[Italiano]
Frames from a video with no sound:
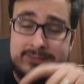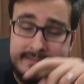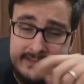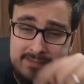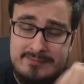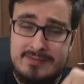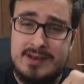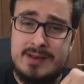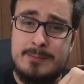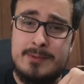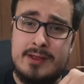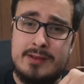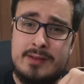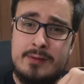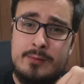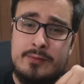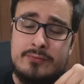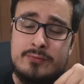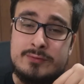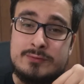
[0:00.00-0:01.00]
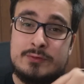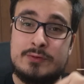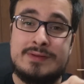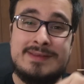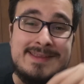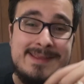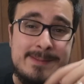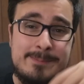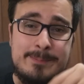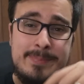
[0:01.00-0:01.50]
scrivetemi anche qui sotto
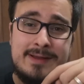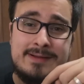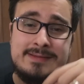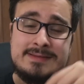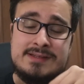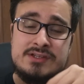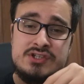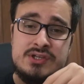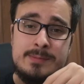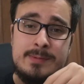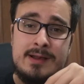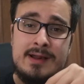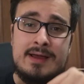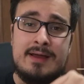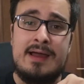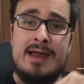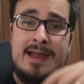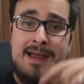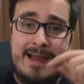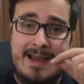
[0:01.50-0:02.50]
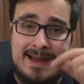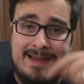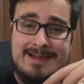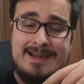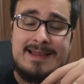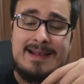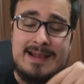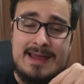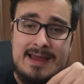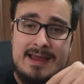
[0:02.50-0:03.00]
chi parteciperà
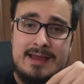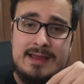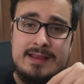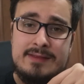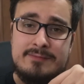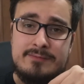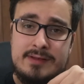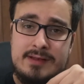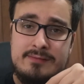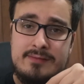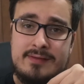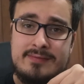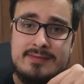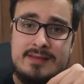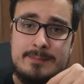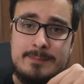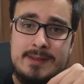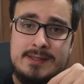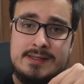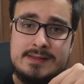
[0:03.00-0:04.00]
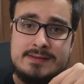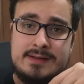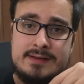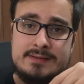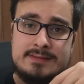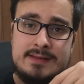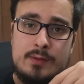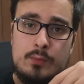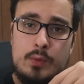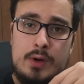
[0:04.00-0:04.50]
alla live di WrestleMania
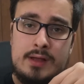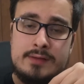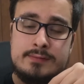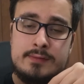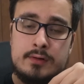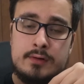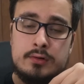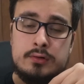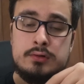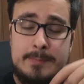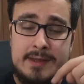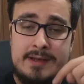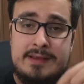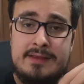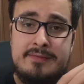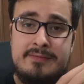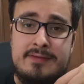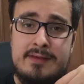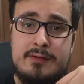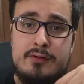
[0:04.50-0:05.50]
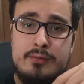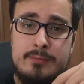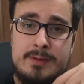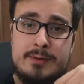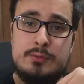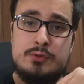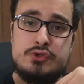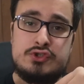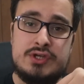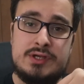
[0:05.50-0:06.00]
34 perché sì, come
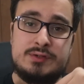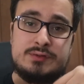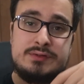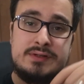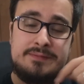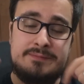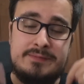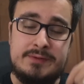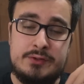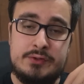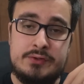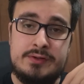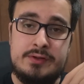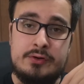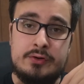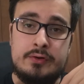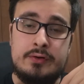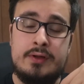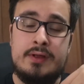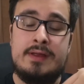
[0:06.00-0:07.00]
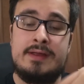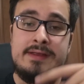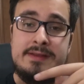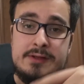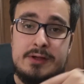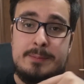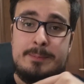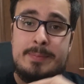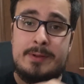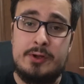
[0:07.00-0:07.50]
annunciato nel video di Raw
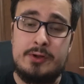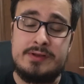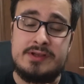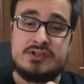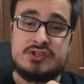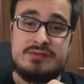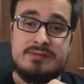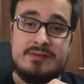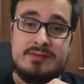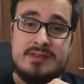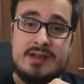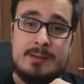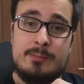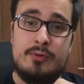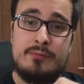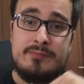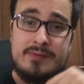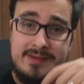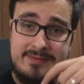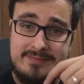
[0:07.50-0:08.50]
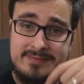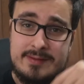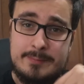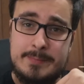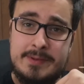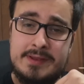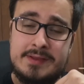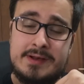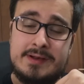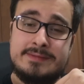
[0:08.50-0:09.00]
io e Peonia ci vedremo
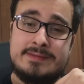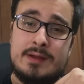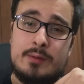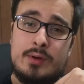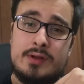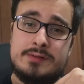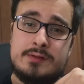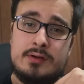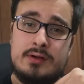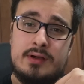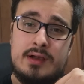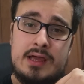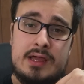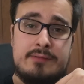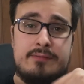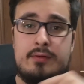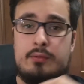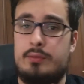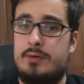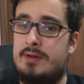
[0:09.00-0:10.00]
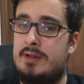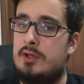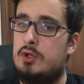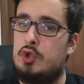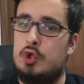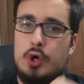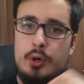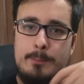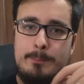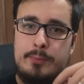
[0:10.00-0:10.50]
WrestleMania 34 live quindi
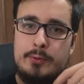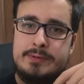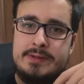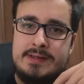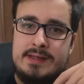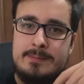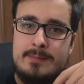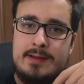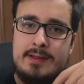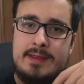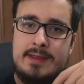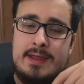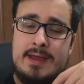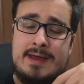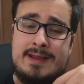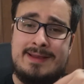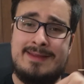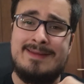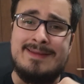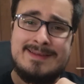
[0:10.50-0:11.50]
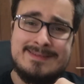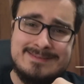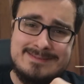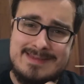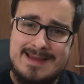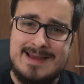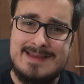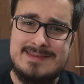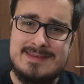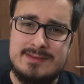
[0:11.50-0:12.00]
non potete mancare
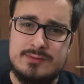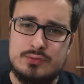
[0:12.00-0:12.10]
dai è